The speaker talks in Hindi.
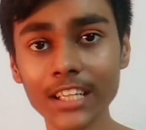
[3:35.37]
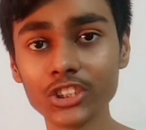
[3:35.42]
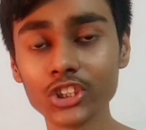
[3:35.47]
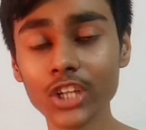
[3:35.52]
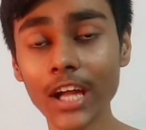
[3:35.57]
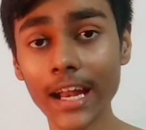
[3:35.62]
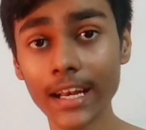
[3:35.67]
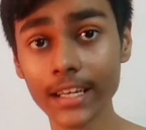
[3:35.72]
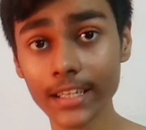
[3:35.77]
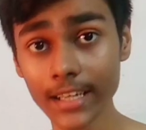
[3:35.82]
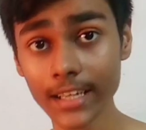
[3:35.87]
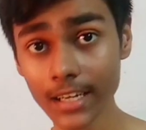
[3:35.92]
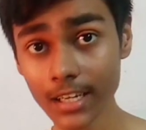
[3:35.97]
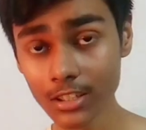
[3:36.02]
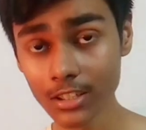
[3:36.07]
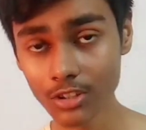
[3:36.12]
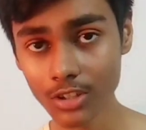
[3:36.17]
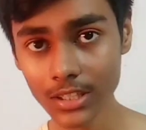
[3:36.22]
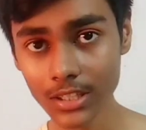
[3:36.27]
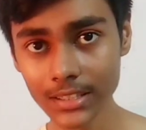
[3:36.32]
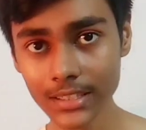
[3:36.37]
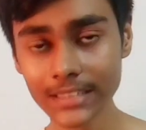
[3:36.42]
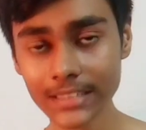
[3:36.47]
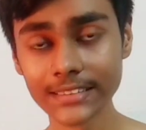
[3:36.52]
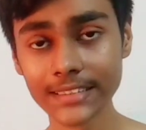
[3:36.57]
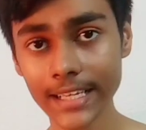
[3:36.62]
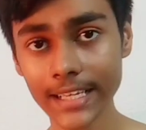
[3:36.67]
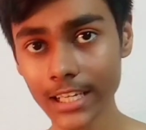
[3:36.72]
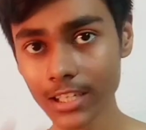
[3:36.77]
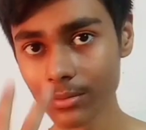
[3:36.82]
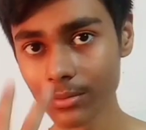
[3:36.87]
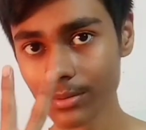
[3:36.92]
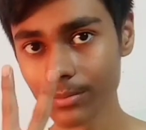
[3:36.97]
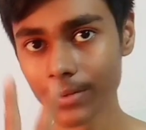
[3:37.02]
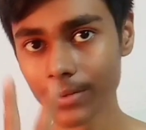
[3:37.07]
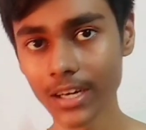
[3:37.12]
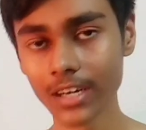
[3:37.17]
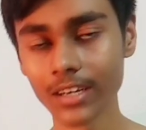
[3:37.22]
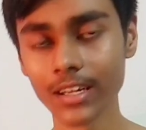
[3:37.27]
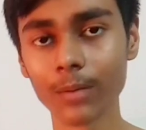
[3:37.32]
मैंने जो एंटी आयरन कॉइन की सेकेंड
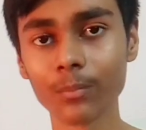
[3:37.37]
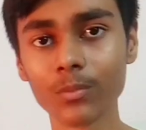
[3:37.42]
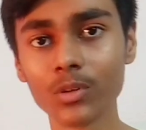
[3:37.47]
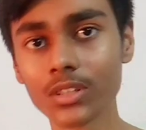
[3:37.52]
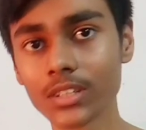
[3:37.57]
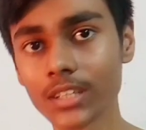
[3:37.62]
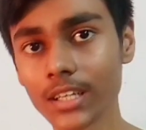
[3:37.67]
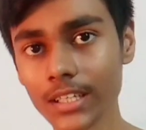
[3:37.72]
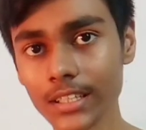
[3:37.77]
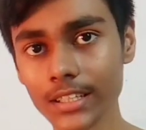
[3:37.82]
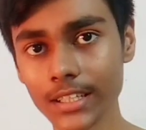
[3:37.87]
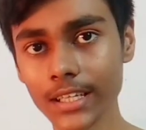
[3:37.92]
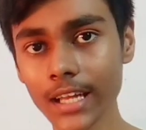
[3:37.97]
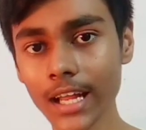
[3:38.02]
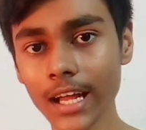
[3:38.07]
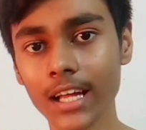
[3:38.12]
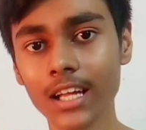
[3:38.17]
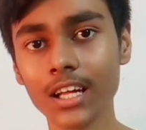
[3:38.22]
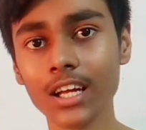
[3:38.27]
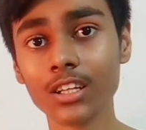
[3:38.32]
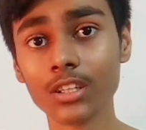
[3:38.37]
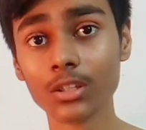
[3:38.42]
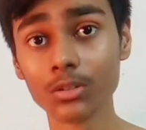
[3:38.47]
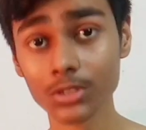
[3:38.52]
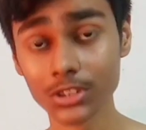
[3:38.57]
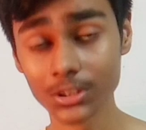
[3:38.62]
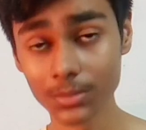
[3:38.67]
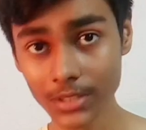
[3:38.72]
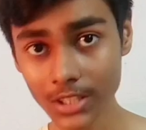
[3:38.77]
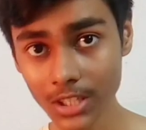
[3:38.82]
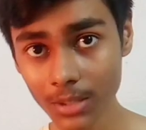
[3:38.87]
पार्ट अपलोड करी थी ना तो उस